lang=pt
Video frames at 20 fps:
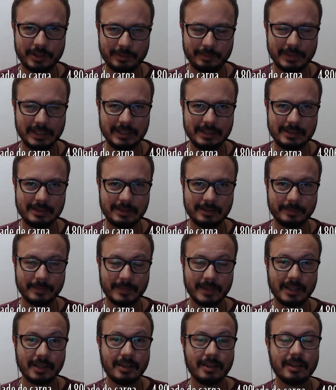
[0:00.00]
beleza?
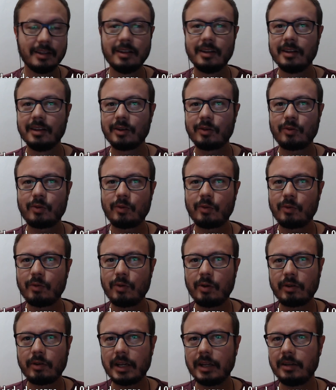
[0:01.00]

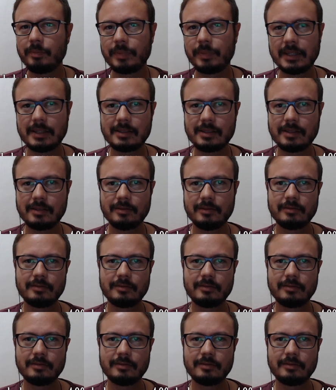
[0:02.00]
Qualquer empresa